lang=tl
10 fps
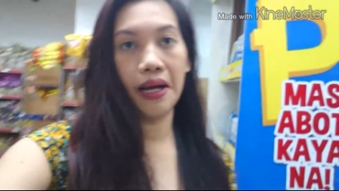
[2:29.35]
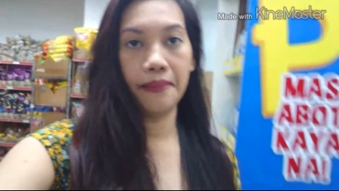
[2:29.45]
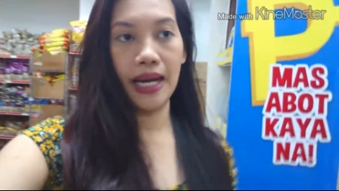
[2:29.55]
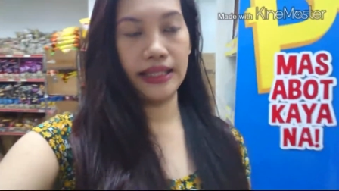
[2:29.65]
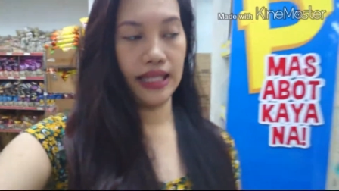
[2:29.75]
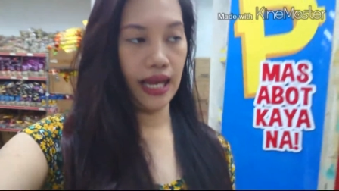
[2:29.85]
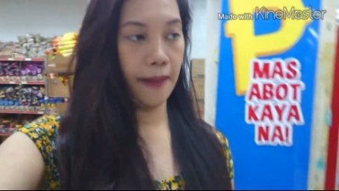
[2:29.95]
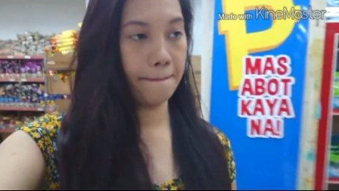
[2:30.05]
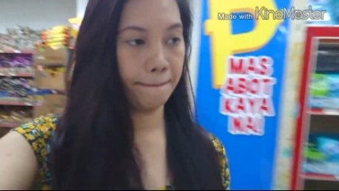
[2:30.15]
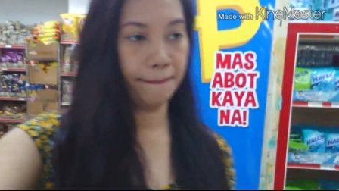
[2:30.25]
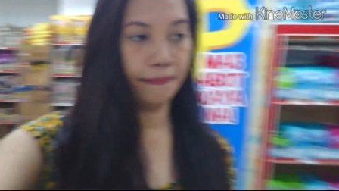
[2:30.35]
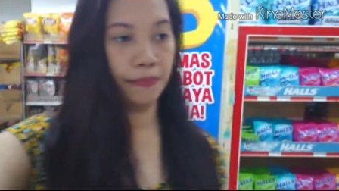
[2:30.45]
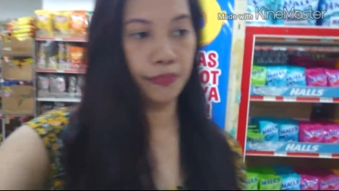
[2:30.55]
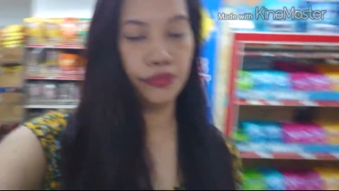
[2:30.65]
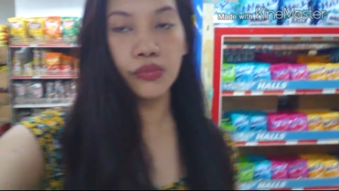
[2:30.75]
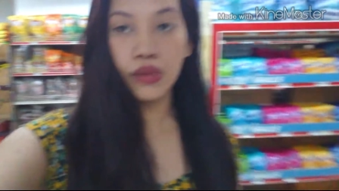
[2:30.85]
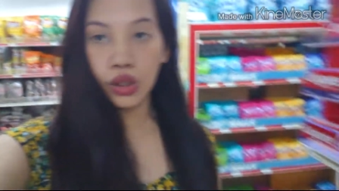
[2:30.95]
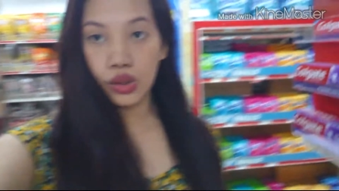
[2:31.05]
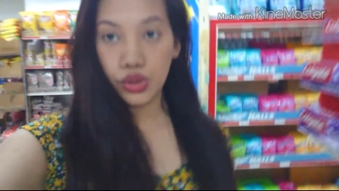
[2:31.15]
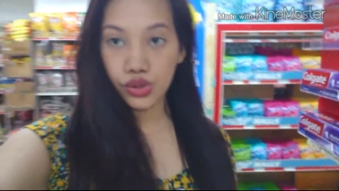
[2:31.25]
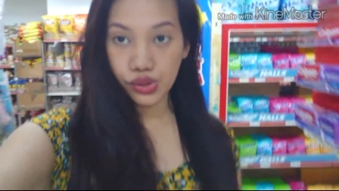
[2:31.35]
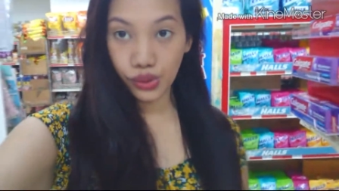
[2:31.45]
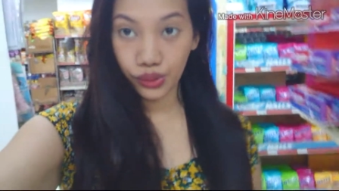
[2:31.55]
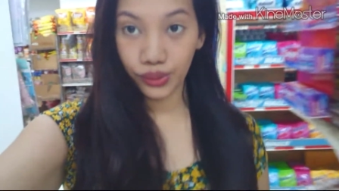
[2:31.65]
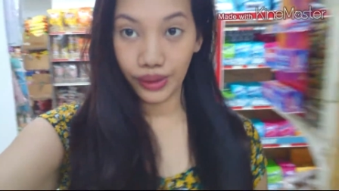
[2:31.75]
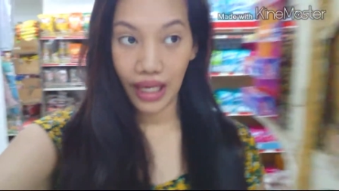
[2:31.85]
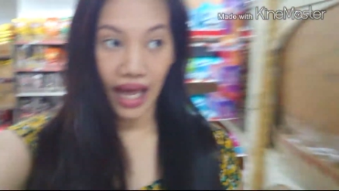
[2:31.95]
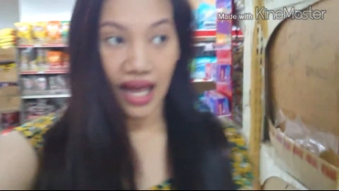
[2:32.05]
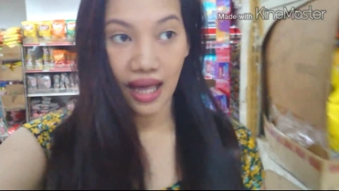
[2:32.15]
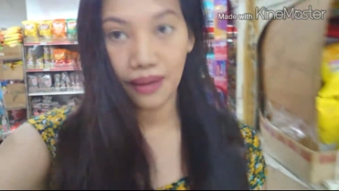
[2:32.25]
mga bata. So, yeah.